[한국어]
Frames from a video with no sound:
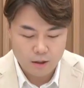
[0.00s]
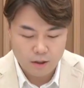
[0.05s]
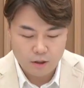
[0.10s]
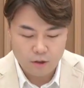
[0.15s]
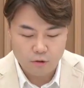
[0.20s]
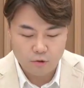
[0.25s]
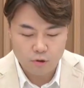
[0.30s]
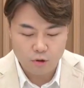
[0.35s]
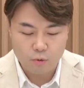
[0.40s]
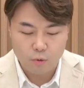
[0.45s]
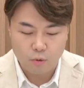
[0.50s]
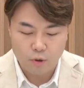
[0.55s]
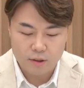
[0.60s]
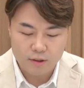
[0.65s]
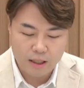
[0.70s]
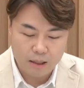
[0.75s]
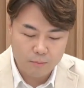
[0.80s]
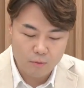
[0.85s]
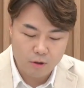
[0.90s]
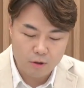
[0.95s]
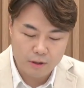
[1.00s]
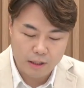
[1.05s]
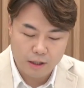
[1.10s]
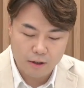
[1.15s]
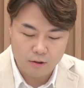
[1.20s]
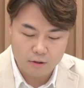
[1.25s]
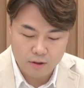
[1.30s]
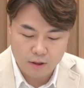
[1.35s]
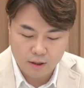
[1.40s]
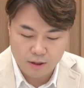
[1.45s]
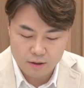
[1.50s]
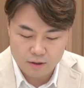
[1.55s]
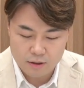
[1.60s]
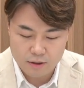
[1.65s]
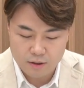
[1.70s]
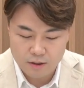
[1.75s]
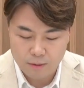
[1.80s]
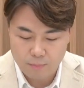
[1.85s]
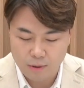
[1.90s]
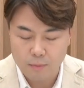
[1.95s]
EU는 올해 3월 내연 기관
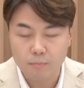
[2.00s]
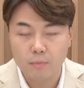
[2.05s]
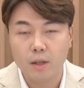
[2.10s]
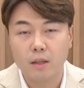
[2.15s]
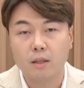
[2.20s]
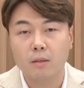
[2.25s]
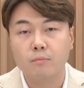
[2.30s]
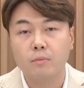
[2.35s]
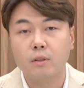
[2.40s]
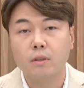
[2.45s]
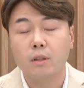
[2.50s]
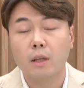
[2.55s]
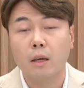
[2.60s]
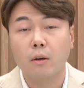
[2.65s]
신차 판매 금지